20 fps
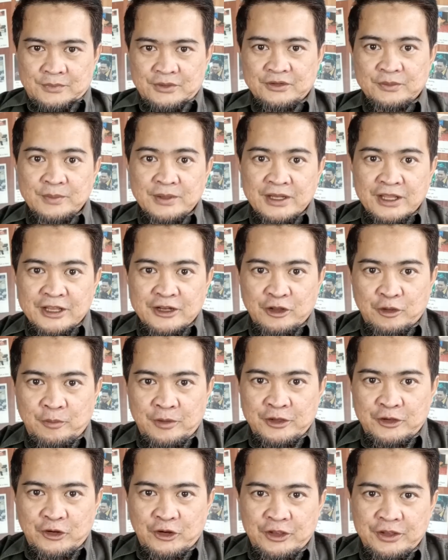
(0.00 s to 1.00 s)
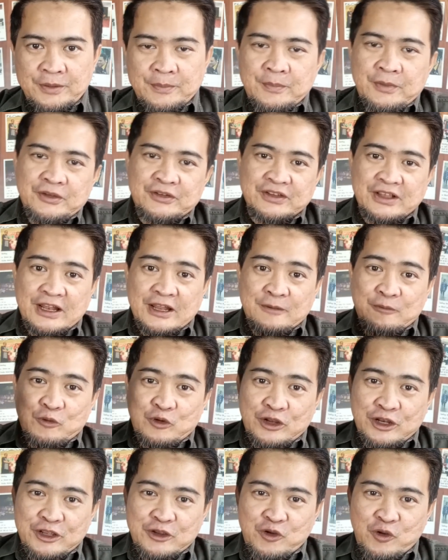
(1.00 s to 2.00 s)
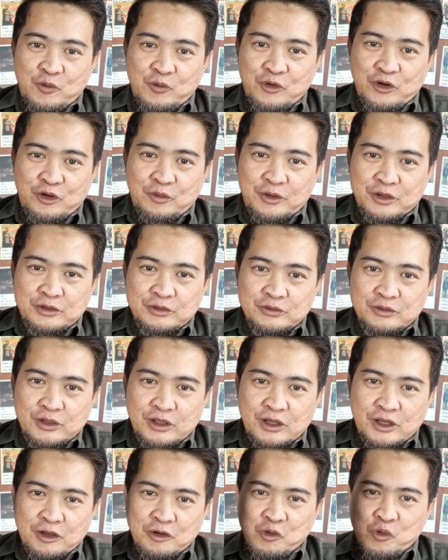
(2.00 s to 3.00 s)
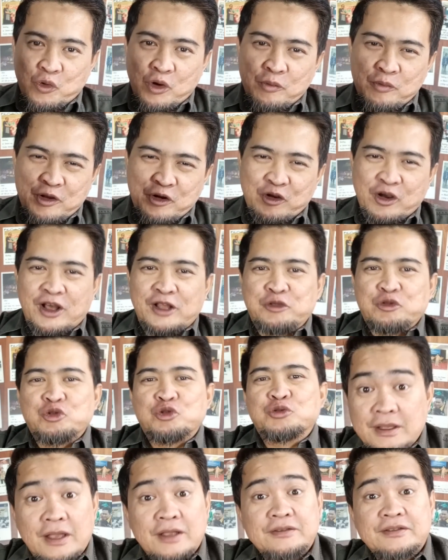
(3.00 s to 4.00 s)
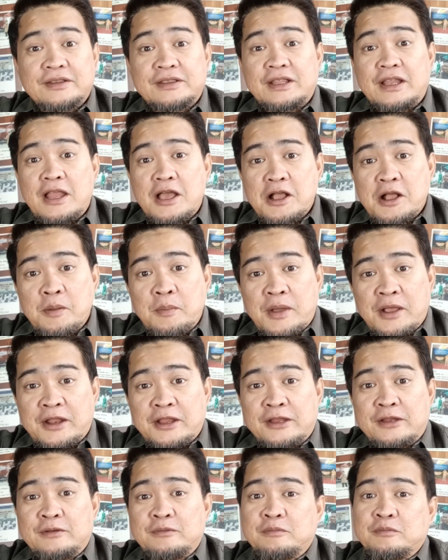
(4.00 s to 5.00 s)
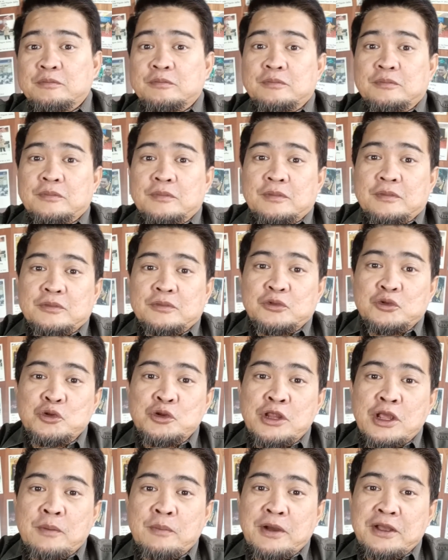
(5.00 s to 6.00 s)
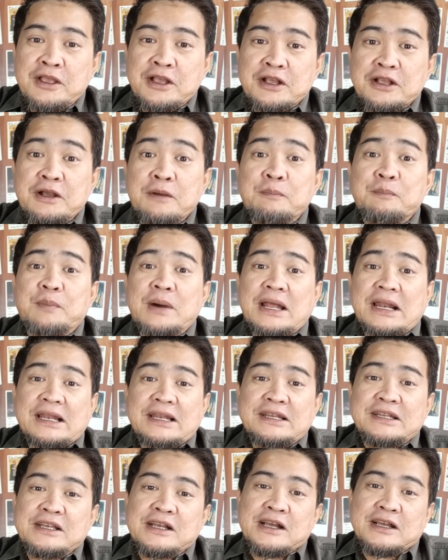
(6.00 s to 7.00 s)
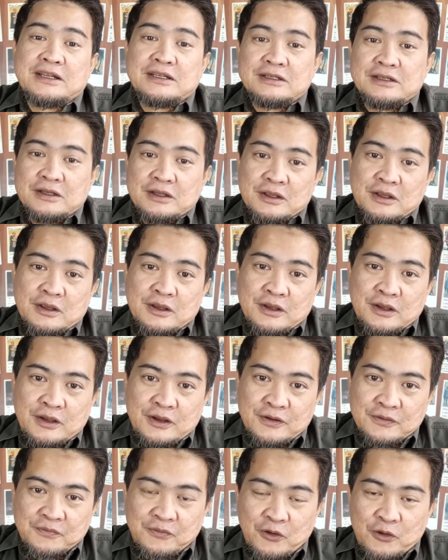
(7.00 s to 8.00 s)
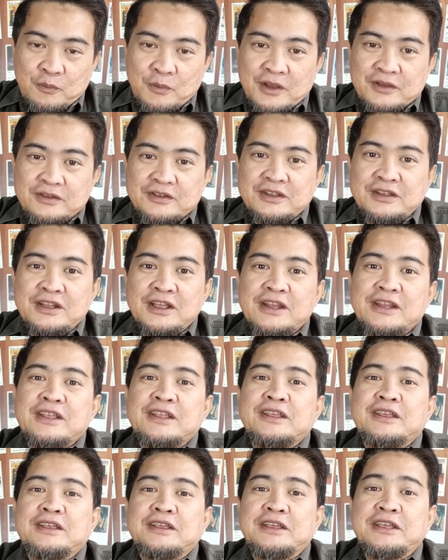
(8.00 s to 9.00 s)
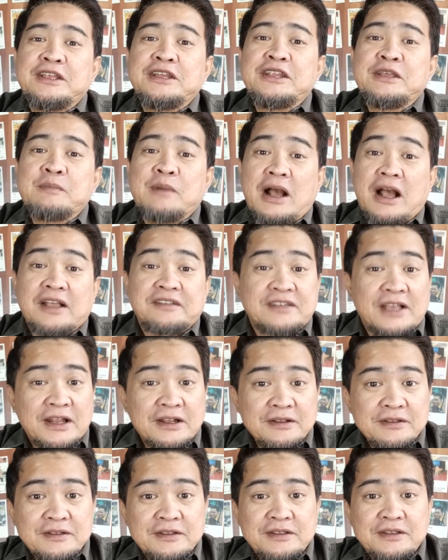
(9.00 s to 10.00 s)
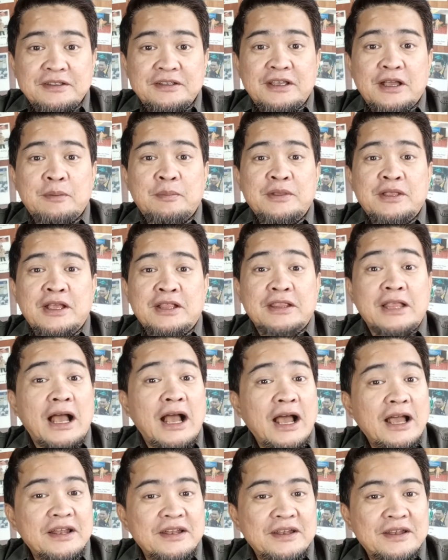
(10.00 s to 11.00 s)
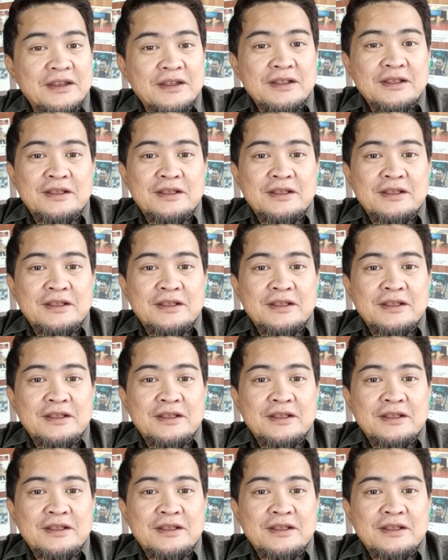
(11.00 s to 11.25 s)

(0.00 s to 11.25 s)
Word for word: Bismillahirrahmanirrahim. Assalamualaikum warahmatullahi wabarakatuh. Ya, setelah kemarin dunia maya gempar dengan informasi dari ID Makassar yang menyatakan